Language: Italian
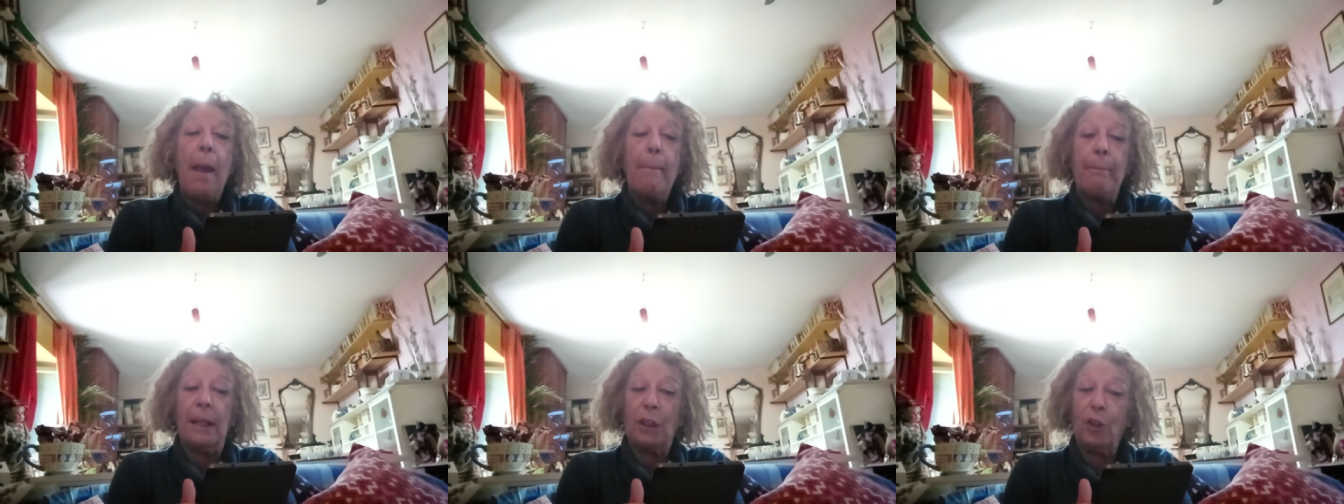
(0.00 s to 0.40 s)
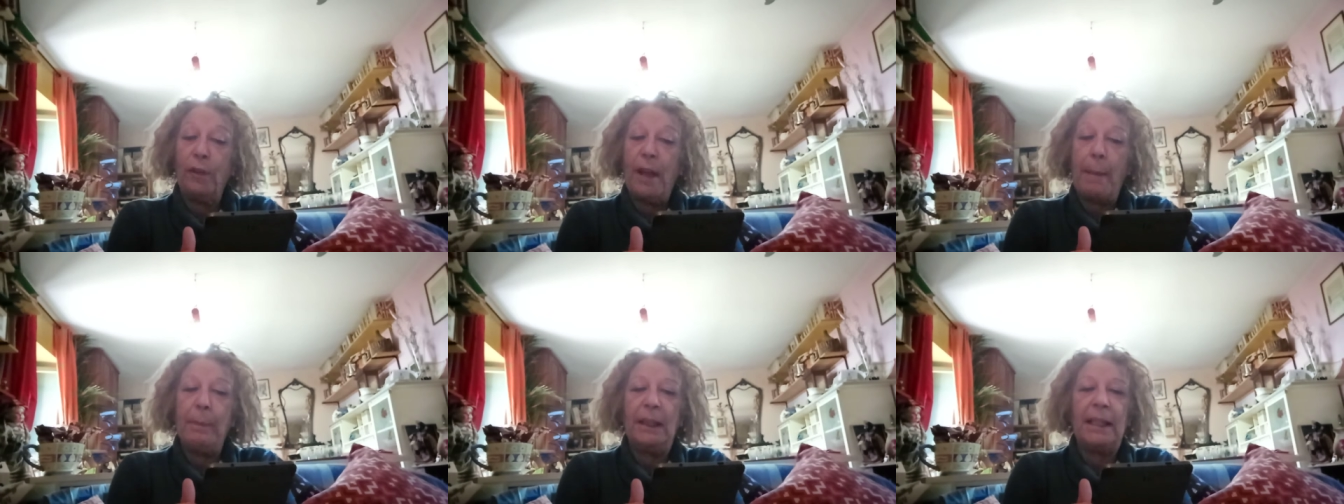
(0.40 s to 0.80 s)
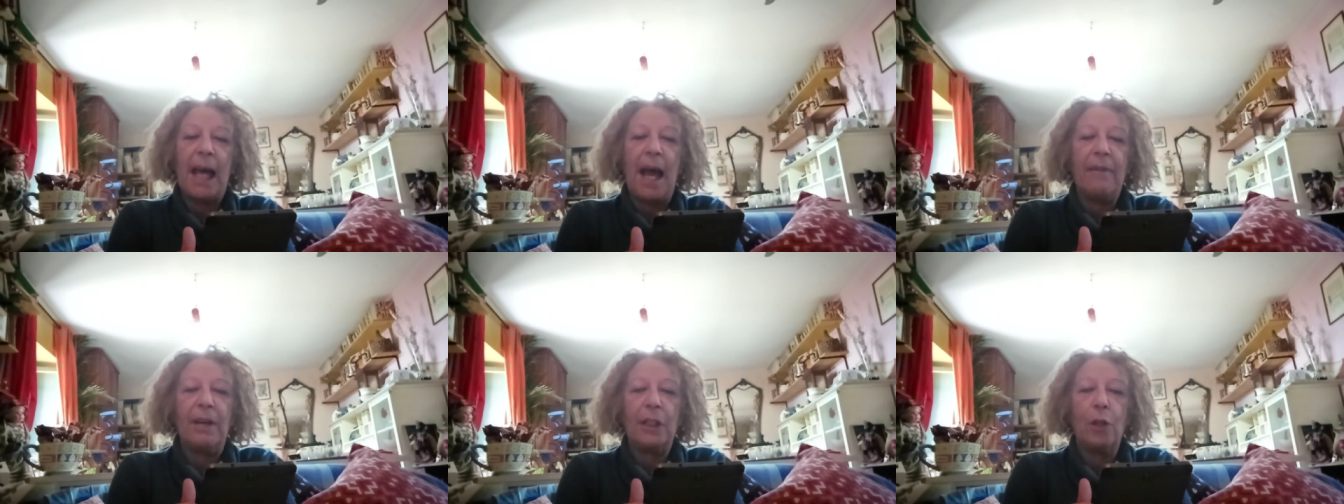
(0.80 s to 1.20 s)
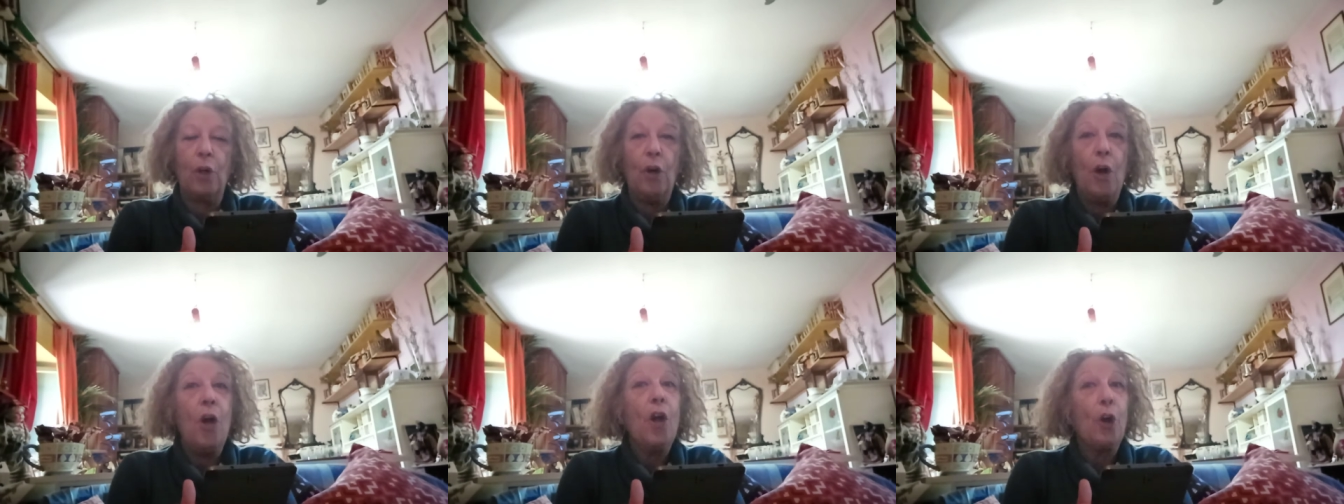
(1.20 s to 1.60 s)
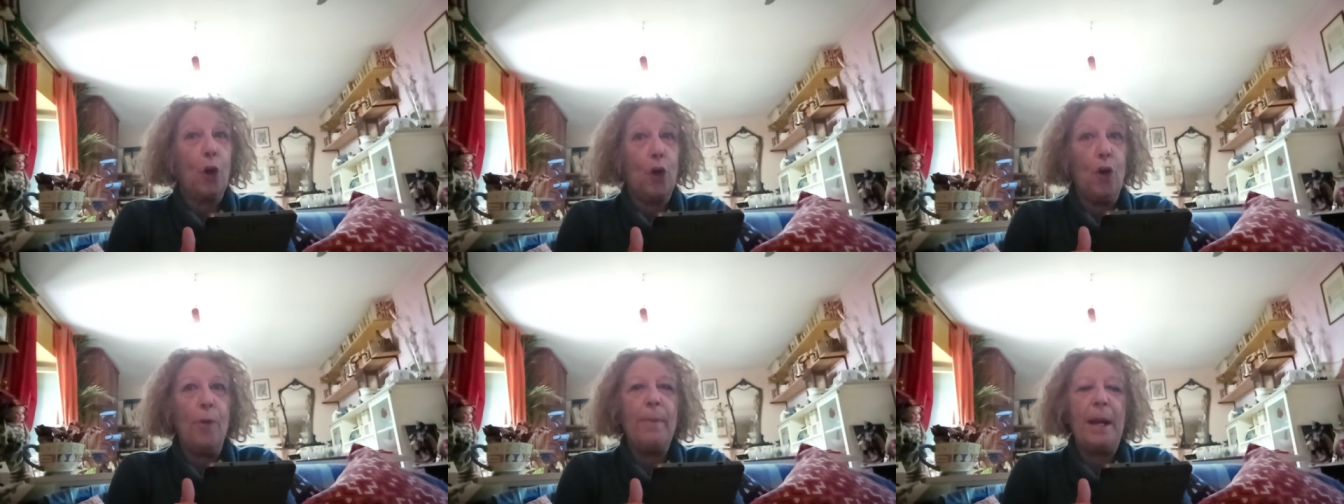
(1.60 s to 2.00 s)
ma dove abitavano
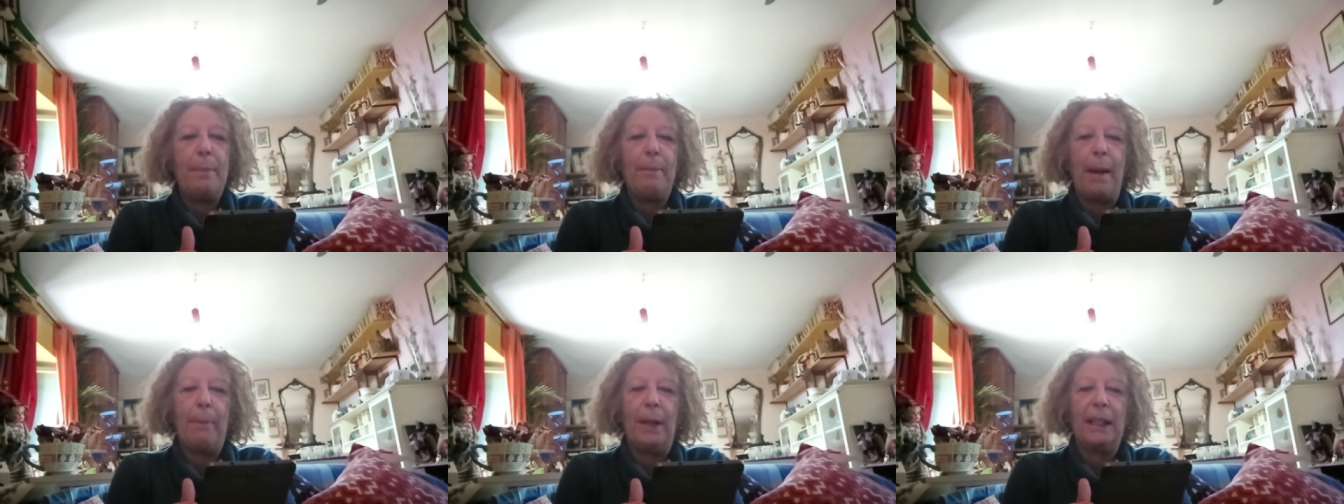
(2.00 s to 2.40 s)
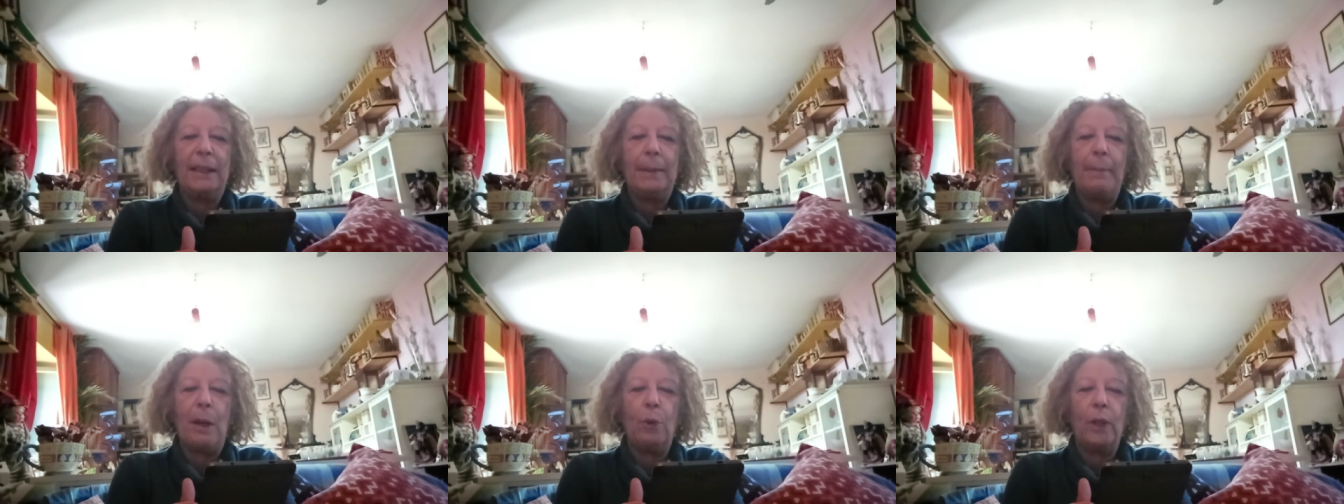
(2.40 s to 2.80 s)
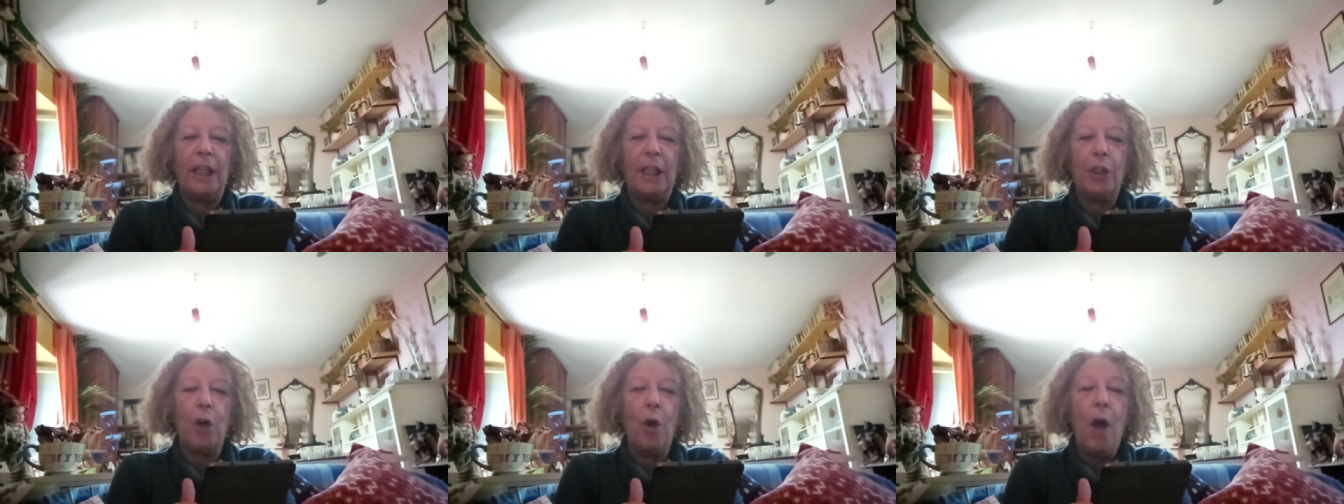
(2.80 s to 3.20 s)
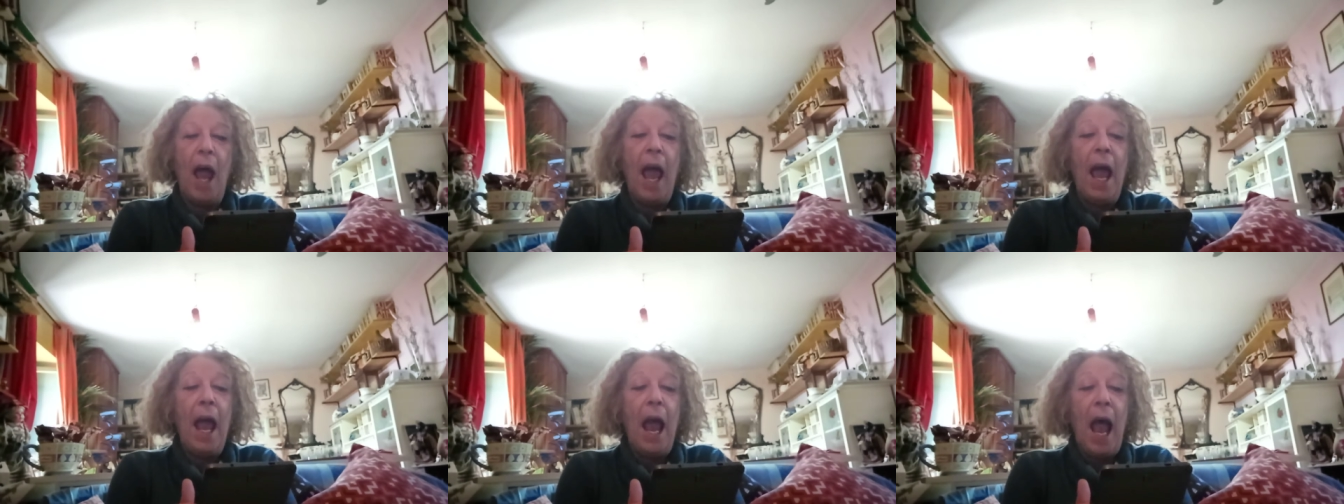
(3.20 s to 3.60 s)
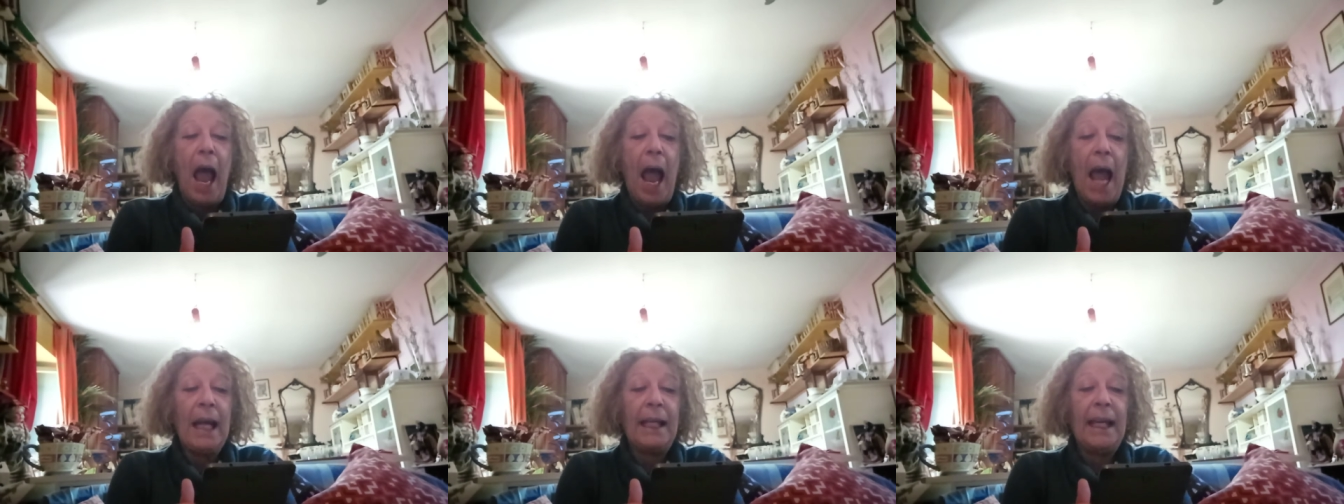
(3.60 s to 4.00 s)
come il papà di Maurino,
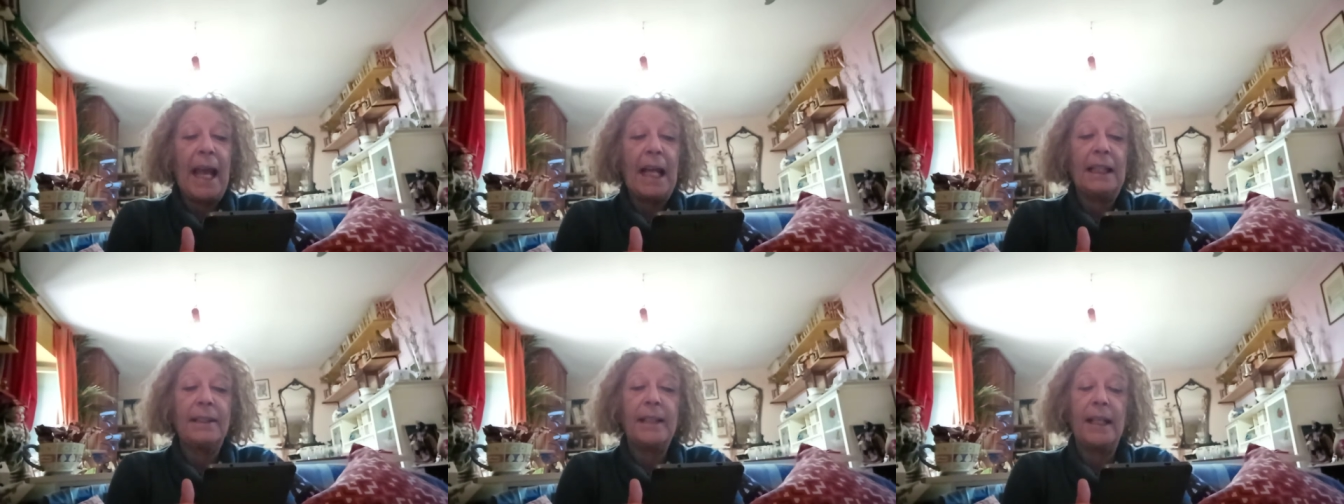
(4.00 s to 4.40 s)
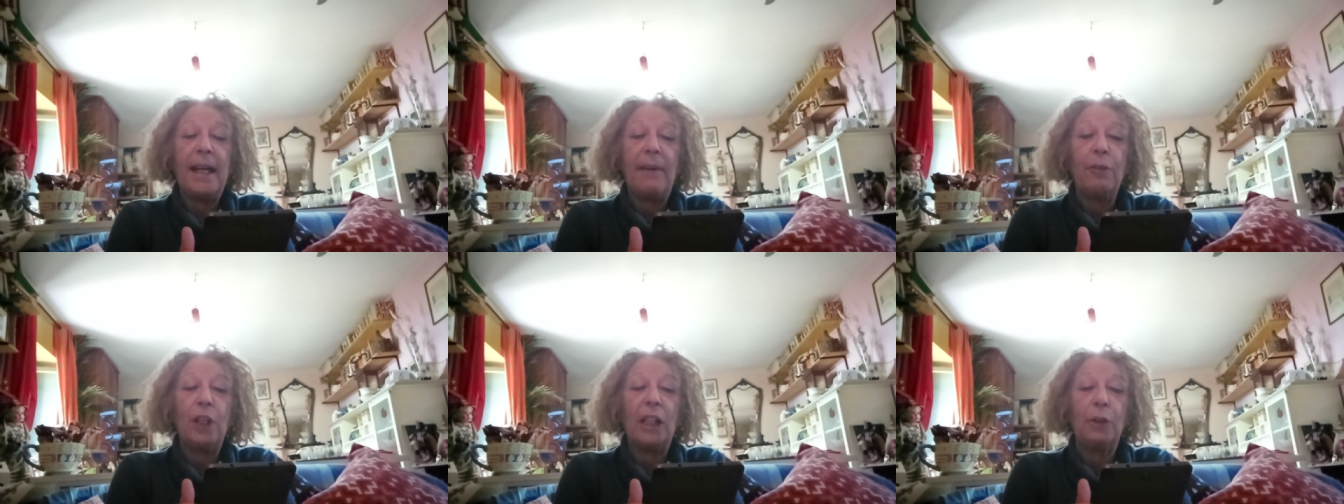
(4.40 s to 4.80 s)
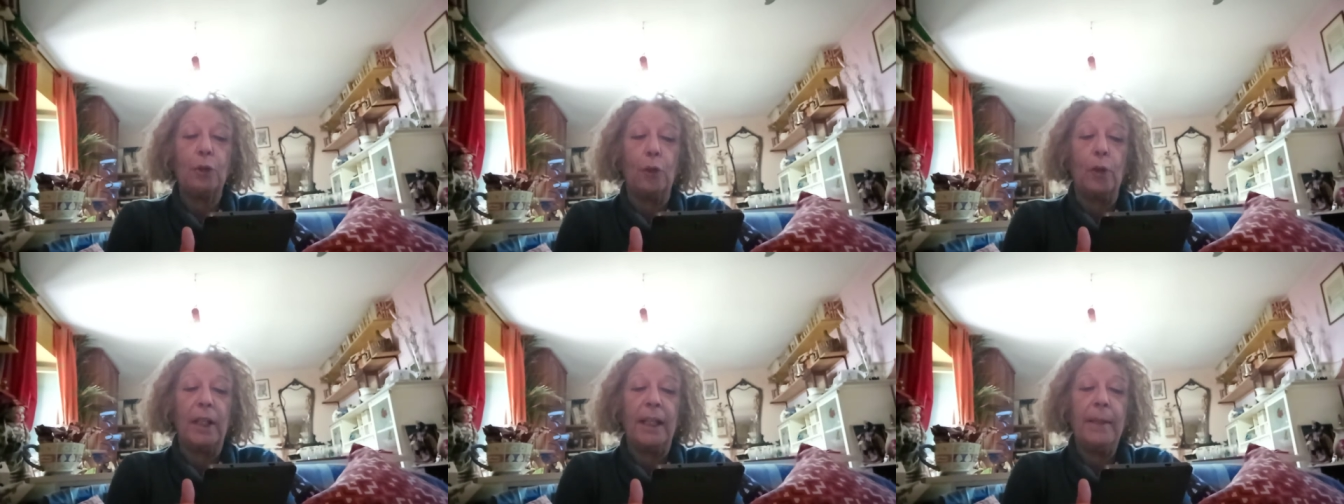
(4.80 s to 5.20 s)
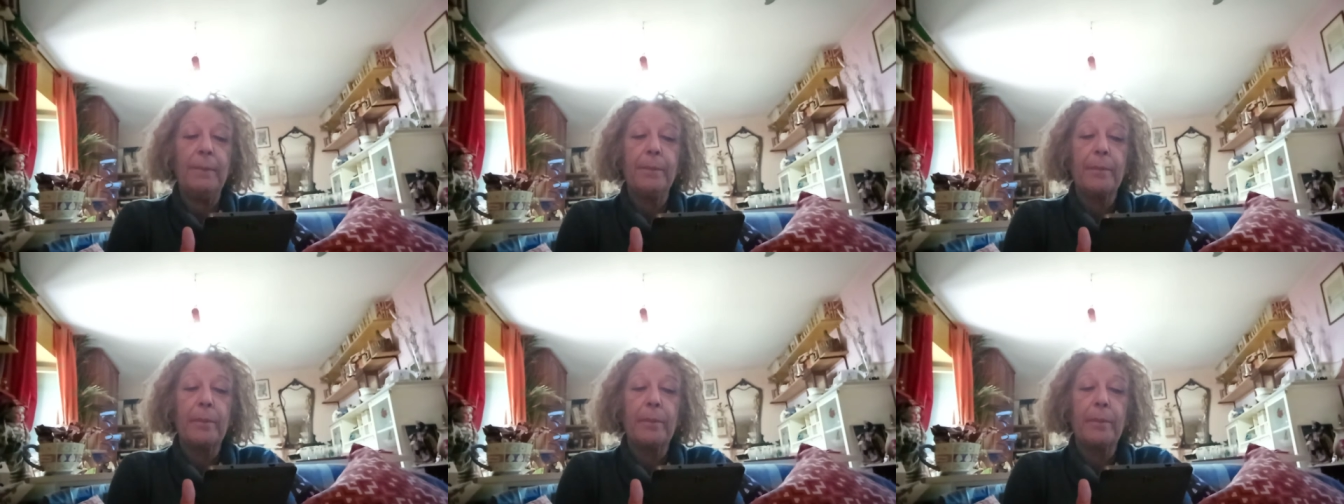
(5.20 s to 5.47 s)
anche altri lavoratori.